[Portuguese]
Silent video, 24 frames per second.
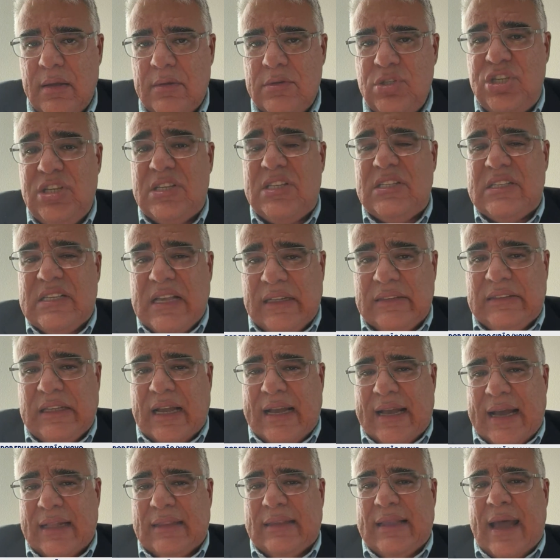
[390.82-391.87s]
de
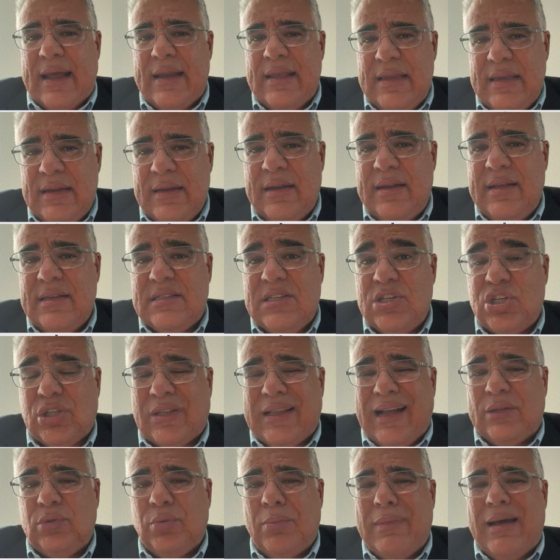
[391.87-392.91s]
Santa Catarina, desse
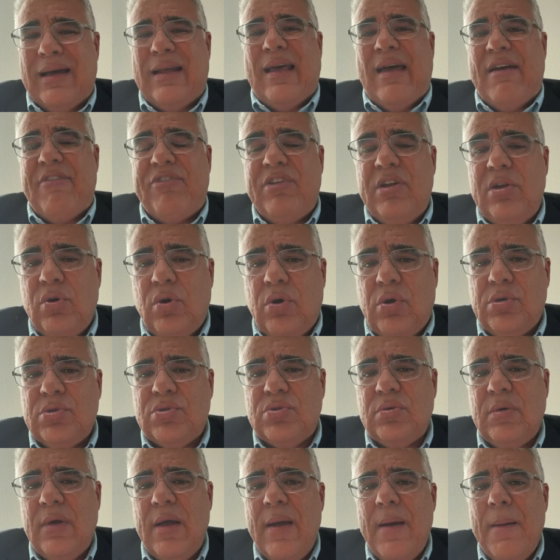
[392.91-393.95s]
estado
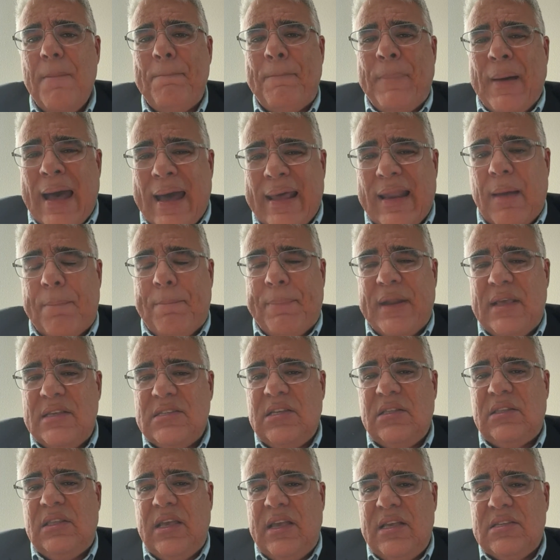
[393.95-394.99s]
maravilhoso, para a
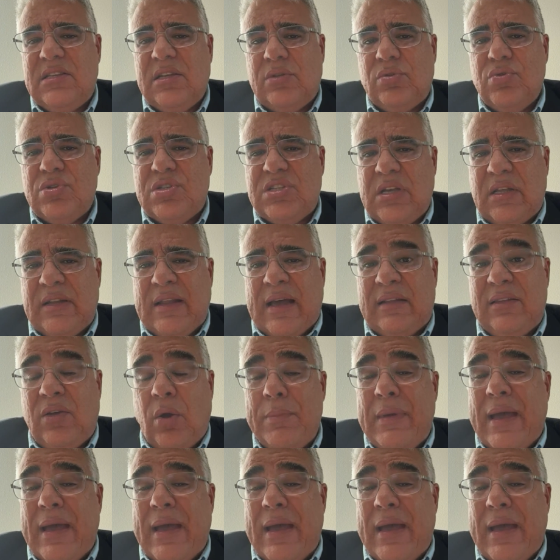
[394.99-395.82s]
presidência do Senado.